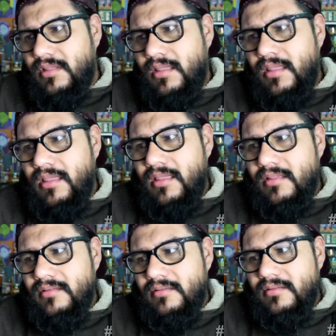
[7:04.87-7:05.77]
y
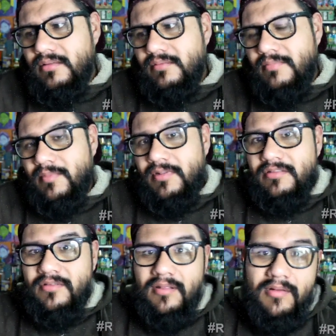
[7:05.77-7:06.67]
vemos la
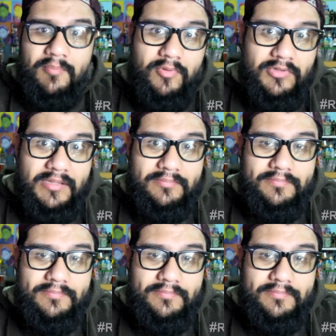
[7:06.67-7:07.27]
historia de una puta.